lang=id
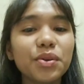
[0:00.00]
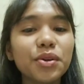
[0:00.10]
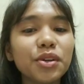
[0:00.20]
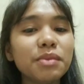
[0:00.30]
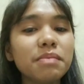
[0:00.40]

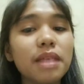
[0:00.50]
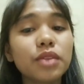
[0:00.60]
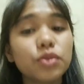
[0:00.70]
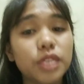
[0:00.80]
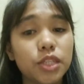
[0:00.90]
Guru
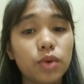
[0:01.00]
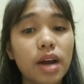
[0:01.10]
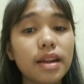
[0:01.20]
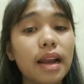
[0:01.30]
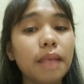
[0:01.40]
membantu
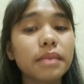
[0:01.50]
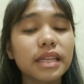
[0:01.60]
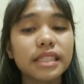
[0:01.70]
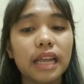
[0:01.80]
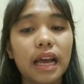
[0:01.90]
siswa dalam
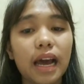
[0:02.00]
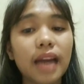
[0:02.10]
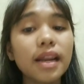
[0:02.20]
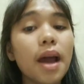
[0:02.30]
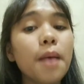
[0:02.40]

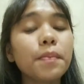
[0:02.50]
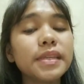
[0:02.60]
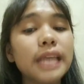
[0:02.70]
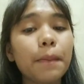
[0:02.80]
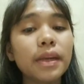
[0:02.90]
merencanakan
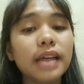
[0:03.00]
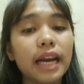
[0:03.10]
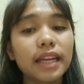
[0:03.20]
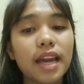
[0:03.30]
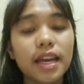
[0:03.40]
penyiapan
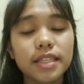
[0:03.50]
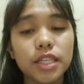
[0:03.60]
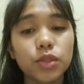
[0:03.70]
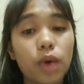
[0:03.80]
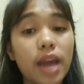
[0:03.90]
karya yang
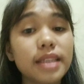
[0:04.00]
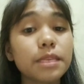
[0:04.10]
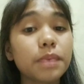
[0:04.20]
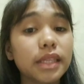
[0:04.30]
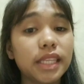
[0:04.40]
sesuai
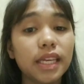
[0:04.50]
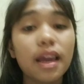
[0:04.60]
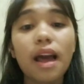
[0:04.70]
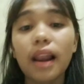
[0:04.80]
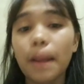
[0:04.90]

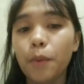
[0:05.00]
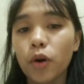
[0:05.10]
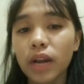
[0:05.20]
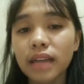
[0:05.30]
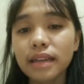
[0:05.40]
seperti
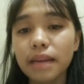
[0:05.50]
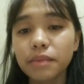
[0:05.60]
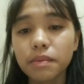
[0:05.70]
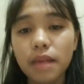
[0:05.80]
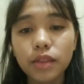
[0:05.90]
laporan
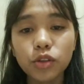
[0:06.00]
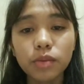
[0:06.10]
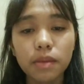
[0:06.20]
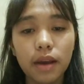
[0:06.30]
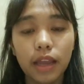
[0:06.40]
dan membantu
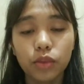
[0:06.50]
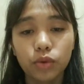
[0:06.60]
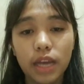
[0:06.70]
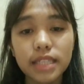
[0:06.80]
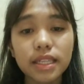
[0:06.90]
berbagai
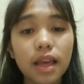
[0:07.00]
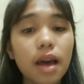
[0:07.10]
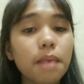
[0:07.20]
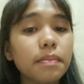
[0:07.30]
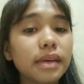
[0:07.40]
tugas
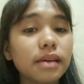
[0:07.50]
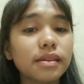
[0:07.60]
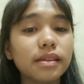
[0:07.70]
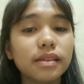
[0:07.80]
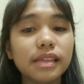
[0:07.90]

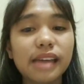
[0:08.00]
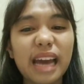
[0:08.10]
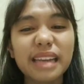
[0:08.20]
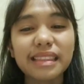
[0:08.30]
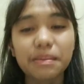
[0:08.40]

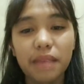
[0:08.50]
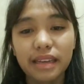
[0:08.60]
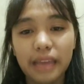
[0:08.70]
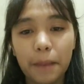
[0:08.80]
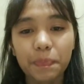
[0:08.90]
dengan
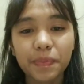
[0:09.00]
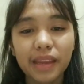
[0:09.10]
temannya.